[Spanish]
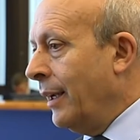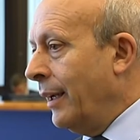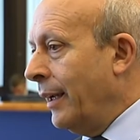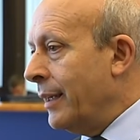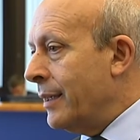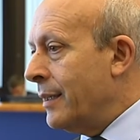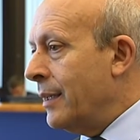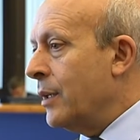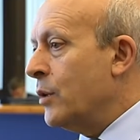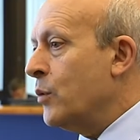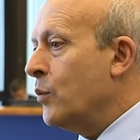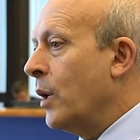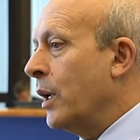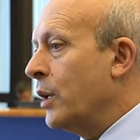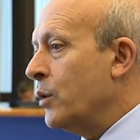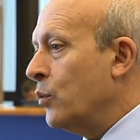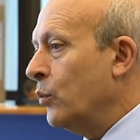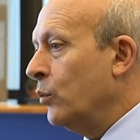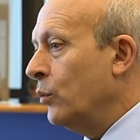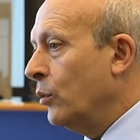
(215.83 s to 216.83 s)
Este es un
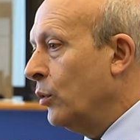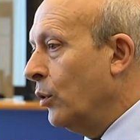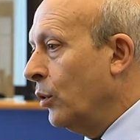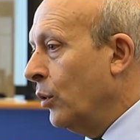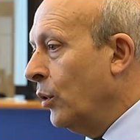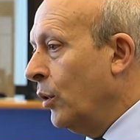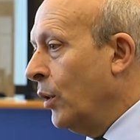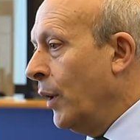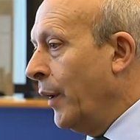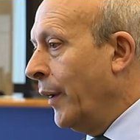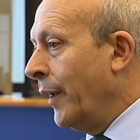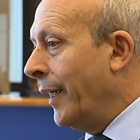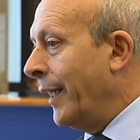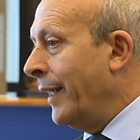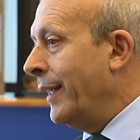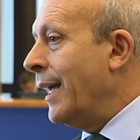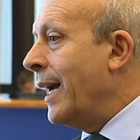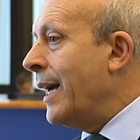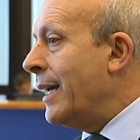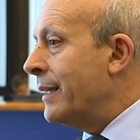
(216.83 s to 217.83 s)
asunto
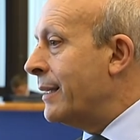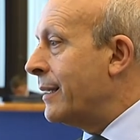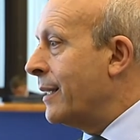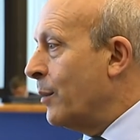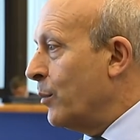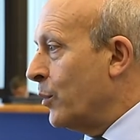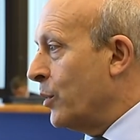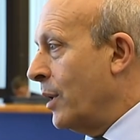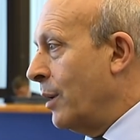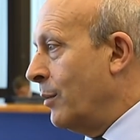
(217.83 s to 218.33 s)
que ya estamos